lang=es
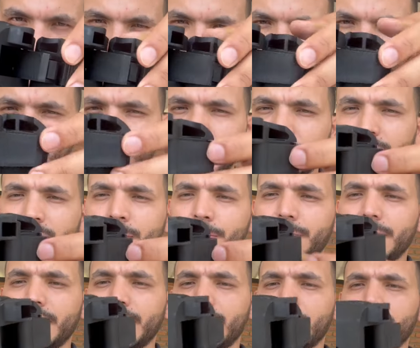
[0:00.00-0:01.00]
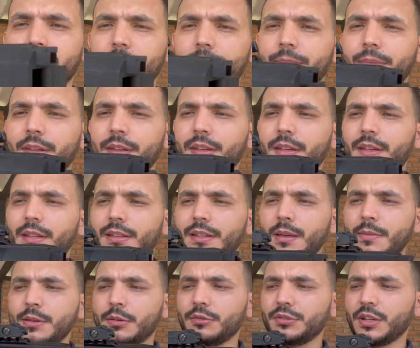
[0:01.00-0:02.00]
un curatín plegable
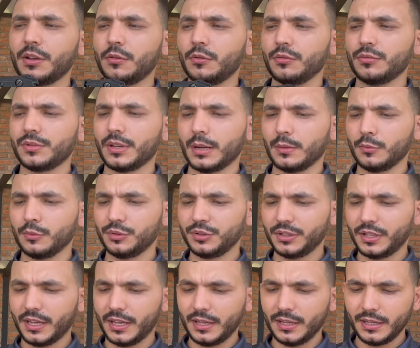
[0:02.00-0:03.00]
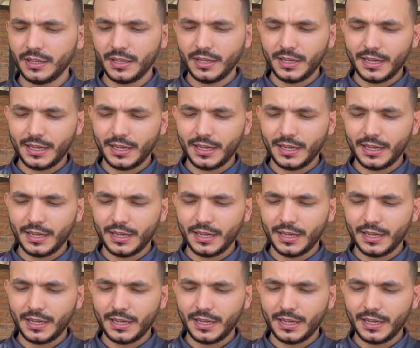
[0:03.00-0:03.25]
también nos encontramos que